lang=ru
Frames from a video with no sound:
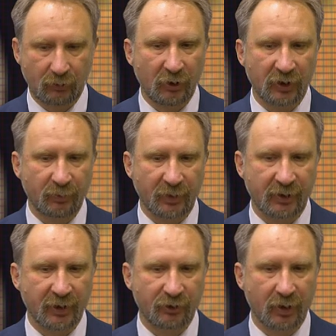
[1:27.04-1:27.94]
История эта
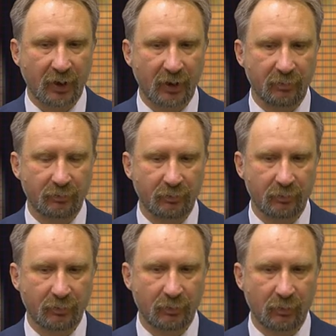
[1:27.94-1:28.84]
произошла
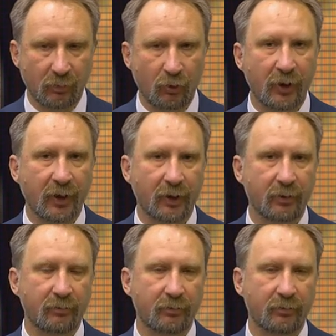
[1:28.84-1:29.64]
более